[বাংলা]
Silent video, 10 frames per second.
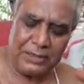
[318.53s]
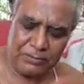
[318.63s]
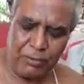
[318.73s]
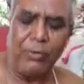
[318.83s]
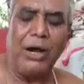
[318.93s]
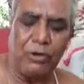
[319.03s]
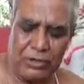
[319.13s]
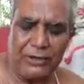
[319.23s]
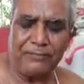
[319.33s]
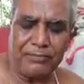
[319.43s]
এই
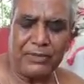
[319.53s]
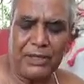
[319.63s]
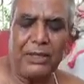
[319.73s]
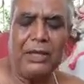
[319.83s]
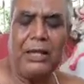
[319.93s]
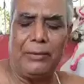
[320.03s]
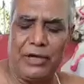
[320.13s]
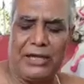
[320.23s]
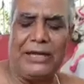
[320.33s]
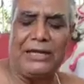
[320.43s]
প্রবাহটা
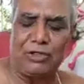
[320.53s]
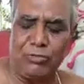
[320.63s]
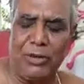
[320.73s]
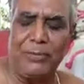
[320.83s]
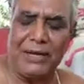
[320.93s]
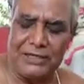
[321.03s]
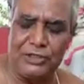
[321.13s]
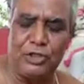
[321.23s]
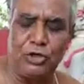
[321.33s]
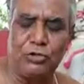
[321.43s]
এবং এখানে একসময়
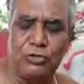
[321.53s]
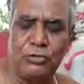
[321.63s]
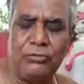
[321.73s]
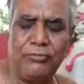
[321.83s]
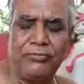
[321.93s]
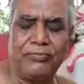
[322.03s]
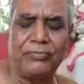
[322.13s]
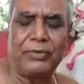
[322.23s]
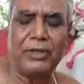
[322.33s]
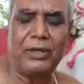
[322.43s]
বাণিজ্য হতো
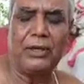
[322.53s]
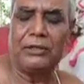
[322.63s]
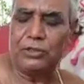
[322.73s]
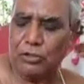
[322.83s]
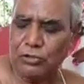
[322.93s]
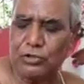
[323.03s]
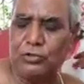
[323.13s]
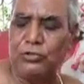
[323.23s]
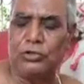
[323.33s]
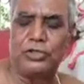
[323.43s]
যখন
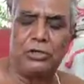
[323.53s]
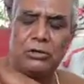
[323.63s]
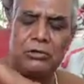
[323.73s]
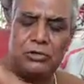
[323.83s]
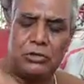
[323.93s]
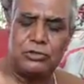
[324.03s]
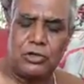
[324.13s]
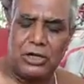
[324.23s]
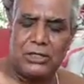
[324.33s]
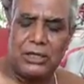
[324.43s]
শূন্য ছিল যখন
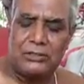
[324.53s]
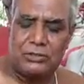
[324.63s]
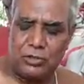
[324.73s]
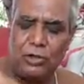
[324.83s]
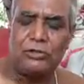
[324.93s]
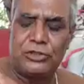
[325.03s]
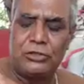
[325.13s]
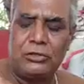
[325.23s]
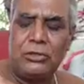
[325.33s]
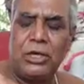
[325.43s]
জলাধার জল
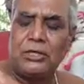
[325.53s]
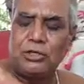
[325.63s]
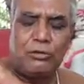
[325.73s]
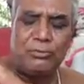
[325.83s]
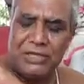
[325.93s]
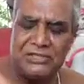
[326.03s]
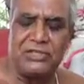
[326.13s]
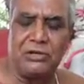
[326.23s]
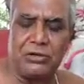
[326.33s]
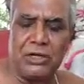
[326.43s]
ছিল যখন ব্রিজ
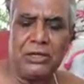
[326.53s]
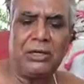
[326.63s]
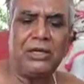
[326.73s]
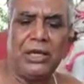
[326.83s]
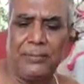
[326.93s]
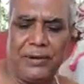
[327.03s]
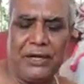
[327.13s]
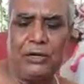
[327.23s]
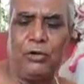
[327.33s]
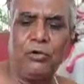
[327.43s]
ছিল না
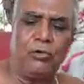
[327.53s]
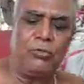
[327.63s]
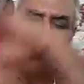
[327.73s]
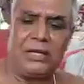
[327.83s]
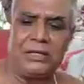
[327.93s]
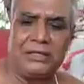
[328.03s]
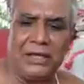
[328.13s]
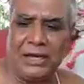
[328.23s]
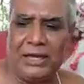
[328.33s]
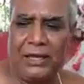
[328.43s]
এপারের লোক ওপারে
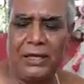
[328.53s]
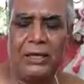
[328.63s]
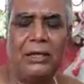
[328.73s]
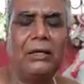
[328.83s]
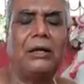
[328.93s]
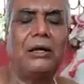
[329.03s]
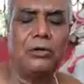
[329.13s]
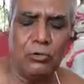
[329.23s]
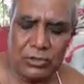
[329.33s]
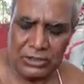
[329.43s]
গেলে
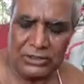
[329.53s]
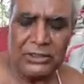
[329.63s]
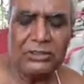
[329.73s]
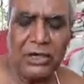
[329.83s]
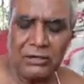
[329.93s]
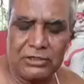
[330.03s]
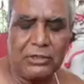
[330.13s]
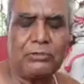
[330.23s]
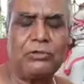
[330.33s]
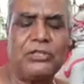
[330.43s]
নৌকা দিয়ে যাওয়া
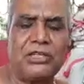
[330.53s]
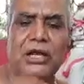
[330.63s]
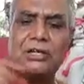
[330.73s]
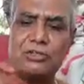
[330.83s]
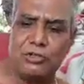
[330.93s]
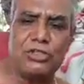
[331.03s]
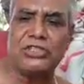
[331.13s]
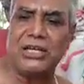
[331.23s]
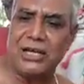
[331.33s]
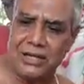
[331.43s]
আসা করতো সেটা আটষট্টি
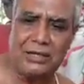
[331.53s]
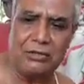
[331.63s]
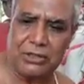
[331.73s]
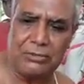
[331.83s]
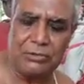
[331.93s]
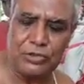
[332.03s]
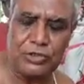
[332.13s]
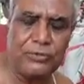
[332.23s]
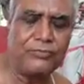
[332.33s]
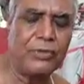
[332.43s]
সালের আগের কথা
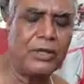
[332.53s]
বলছি